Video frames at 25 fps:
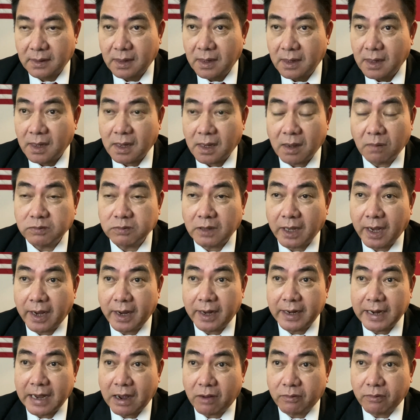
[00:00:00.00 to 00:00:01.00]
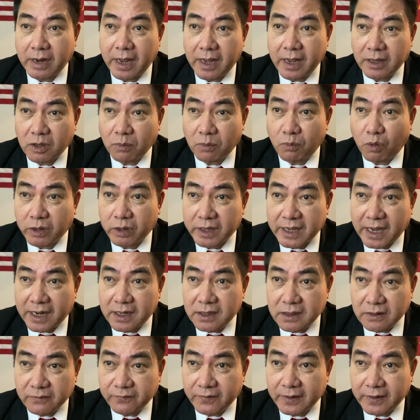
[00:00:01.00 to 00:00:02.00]
không thể nào để cho một nhà
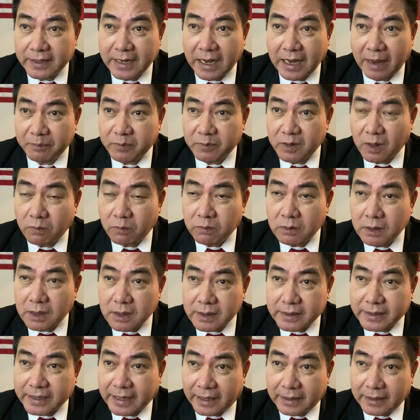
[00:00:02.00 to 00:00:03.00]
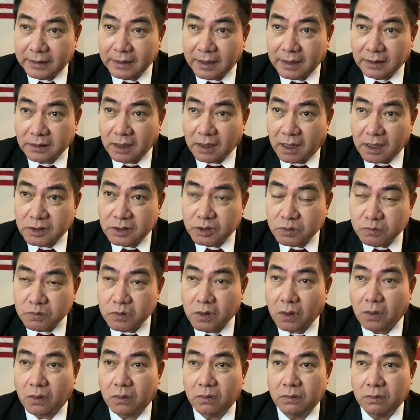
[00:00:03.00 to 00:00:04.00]
nước Việt Nam giống như cảnh ở thời Trung
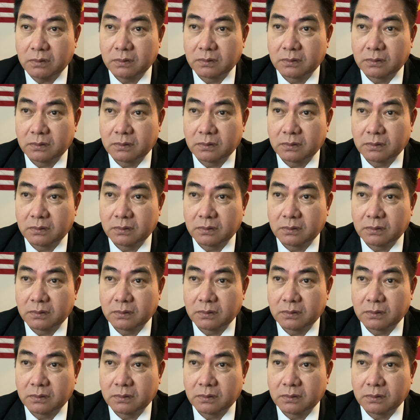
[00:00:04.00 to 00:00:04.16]
Cổ